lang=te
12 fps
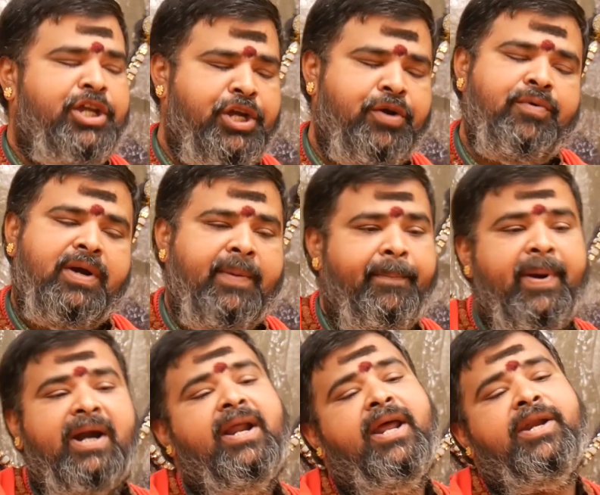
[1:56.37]
ఎక్కువగా
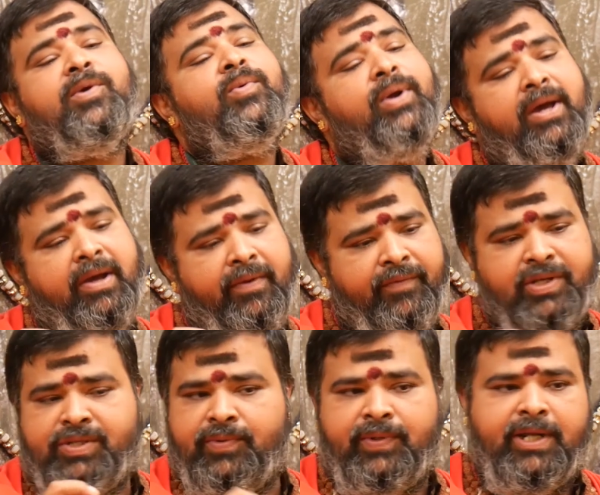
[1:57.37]
పగడాన్ని కూడా
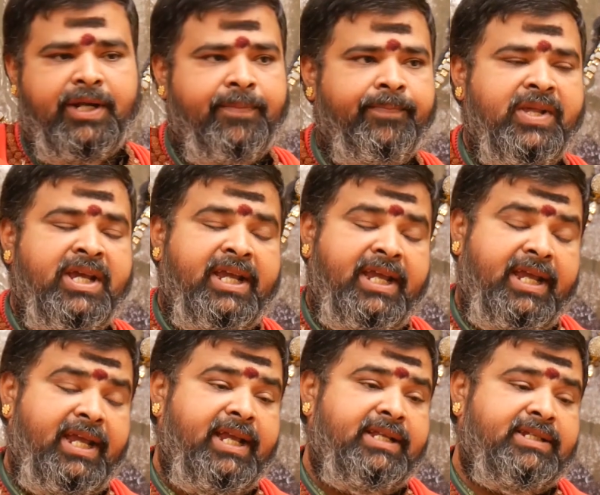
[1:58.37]
వేస్తుంటారు ఈ
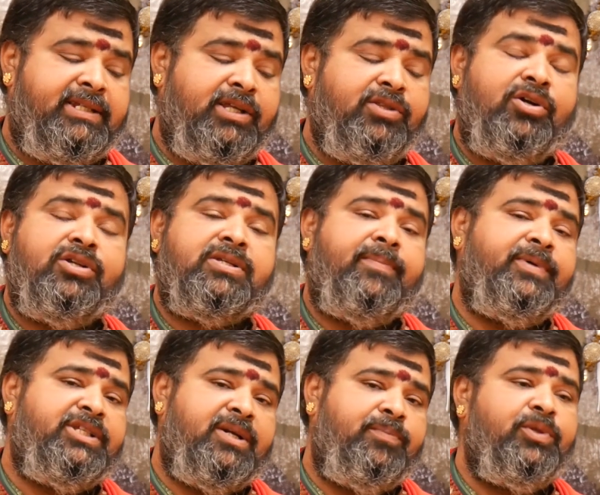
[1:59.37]
చంద్రుడు
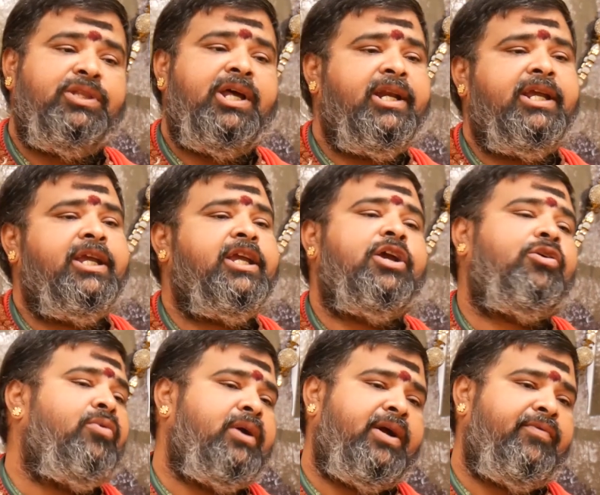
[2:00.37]
సంబంధించిన ముత్తాన్ని
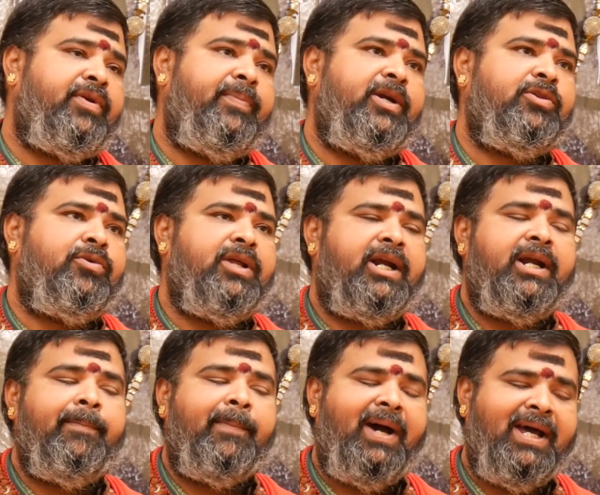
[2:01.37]
ఎక్కువగా ఎవరు
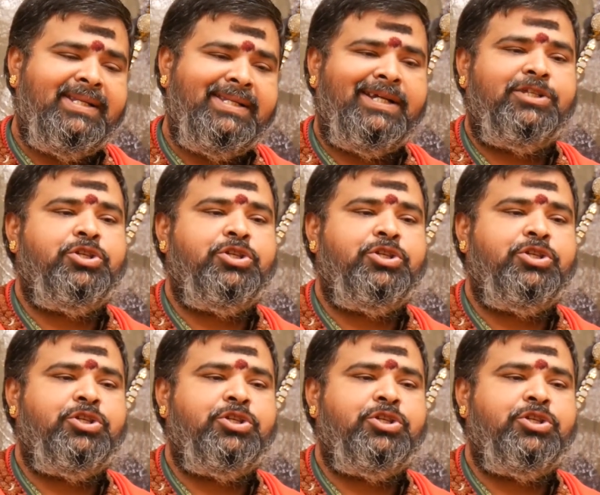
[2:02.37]
పెడుతుంటారంటే మానసికంగా